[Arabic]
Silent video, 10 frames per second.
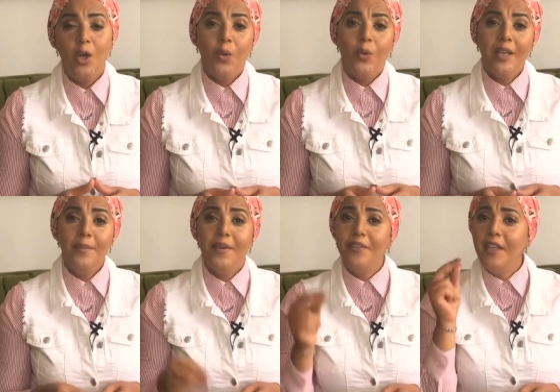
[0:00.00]

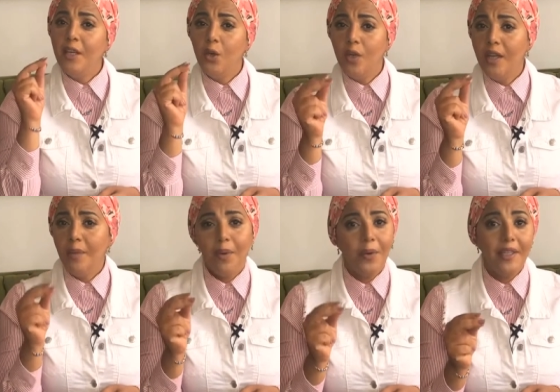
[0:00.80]
وكاتبة فيه كل
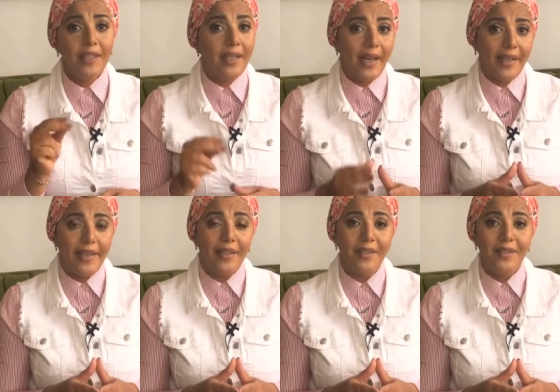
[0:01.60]
المواد اللي علينا
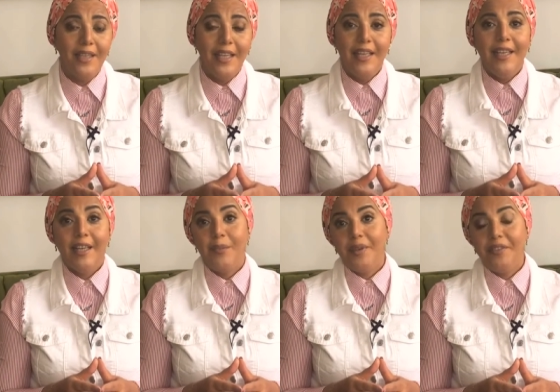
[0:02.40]

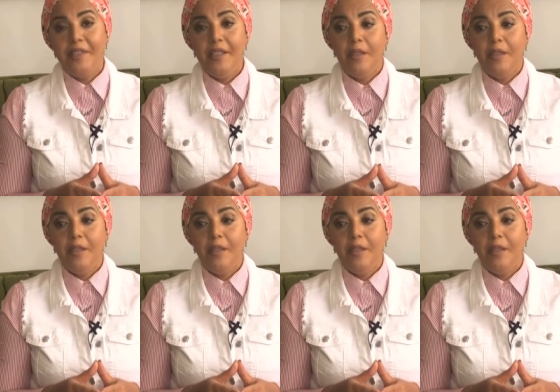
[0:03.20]
كاتبة فيه